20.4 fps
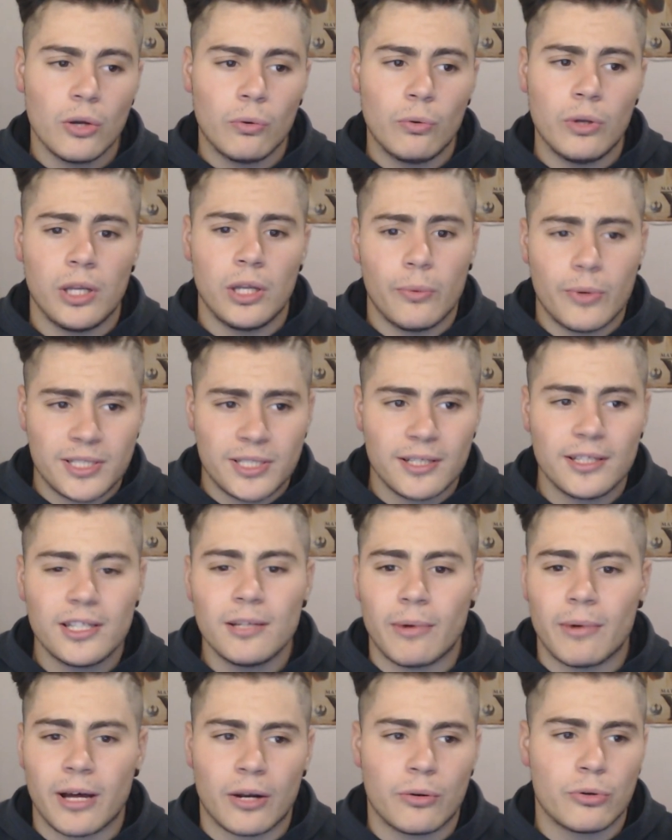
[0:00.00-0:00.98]
Quindi questa
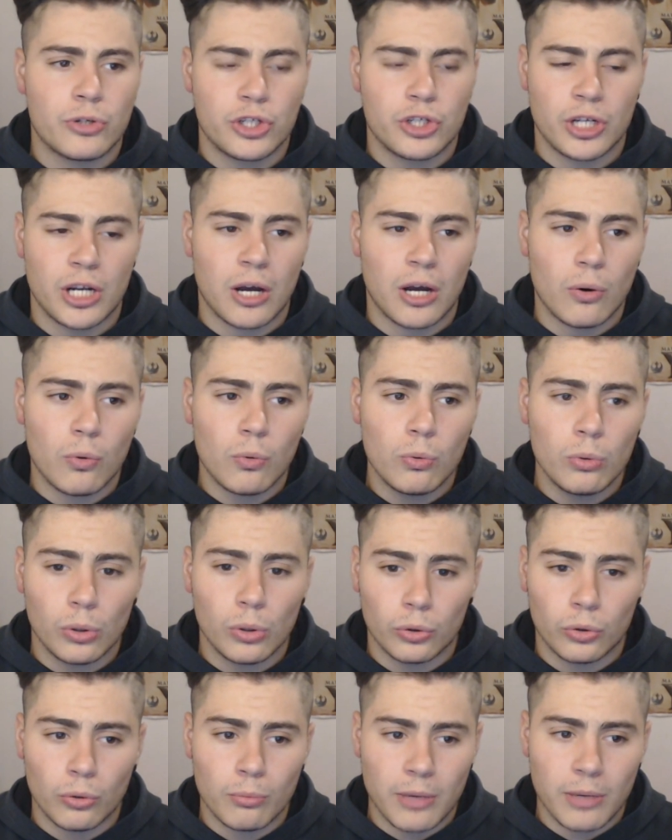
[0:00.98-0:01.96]
settimana ne uscirà
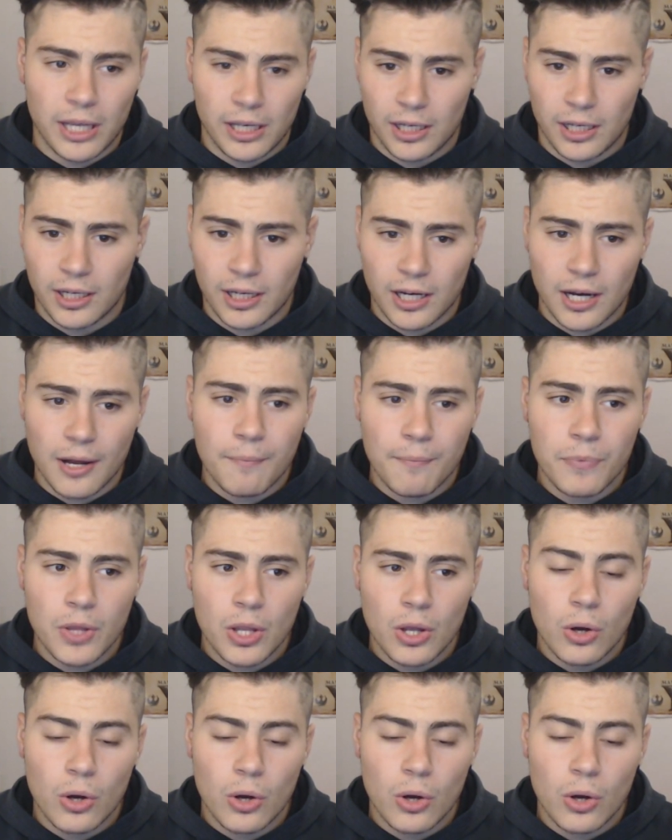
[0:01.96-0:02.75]
uno domenica